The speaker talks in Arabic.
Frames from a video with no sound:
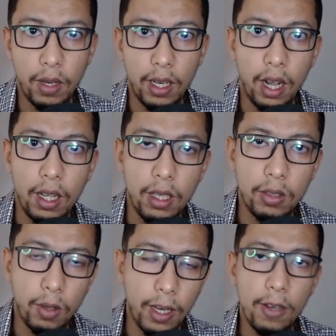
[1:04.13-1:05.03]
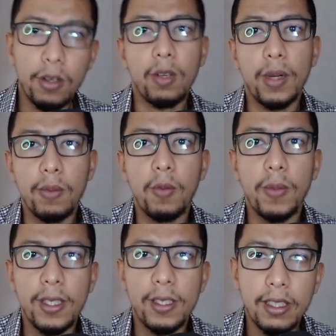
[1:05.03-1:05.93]
ولا لا دونك انا نقول لكم هاد
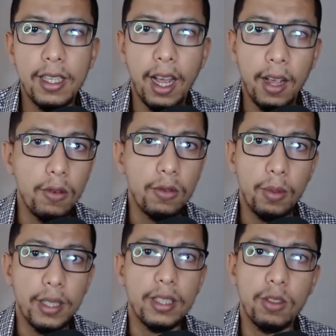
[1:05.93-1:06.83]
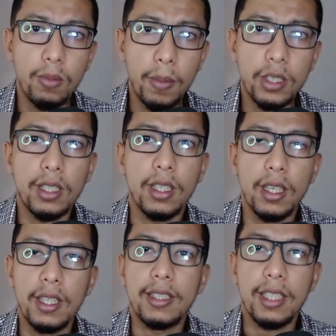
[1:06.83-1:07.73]
المميزات اللي غيعاونوكم حتى نتوما باش
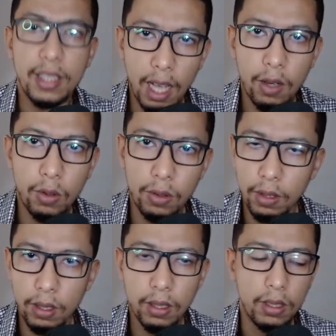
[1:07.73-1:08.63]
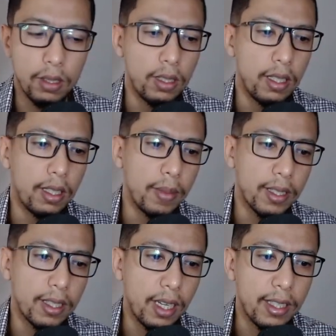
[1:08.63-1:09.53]
تختاروا آه،
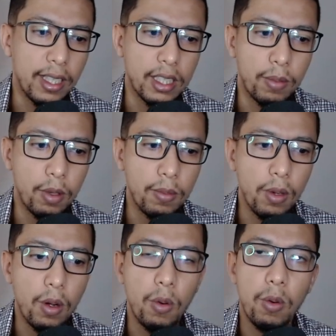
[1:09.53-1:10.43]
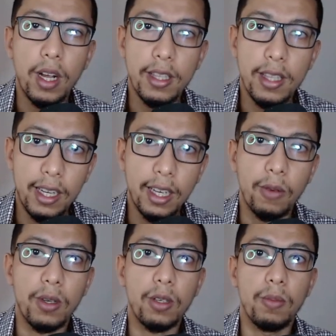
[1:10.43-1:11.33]
المنصه اللي تناسبكم وكذلك
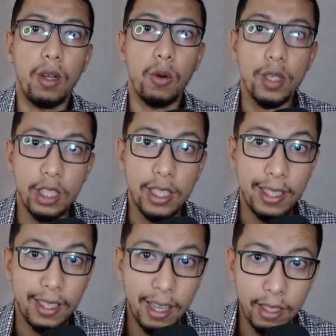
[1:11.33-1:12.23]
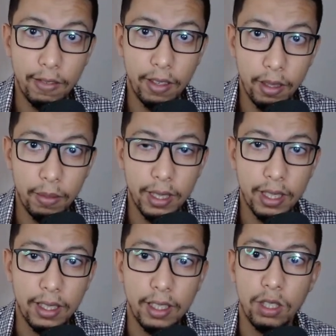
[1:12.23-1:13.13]
نوريكم الحوايج اللي كاينين في
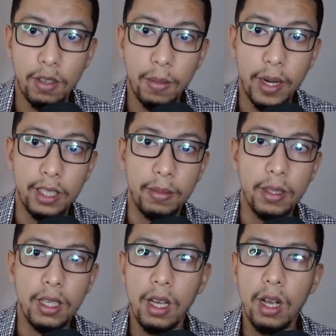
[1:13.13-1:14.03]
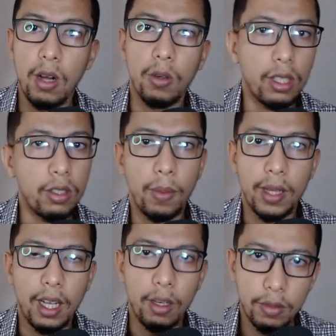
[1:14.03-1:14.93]
منصه اجد فهم اكاديمي وتقدروا ما
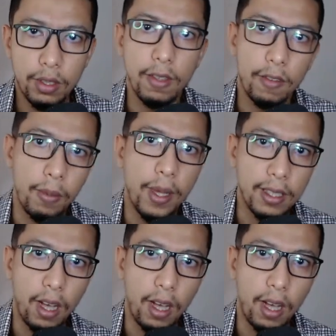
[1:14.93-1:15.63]
تلقاوهمش في بلايص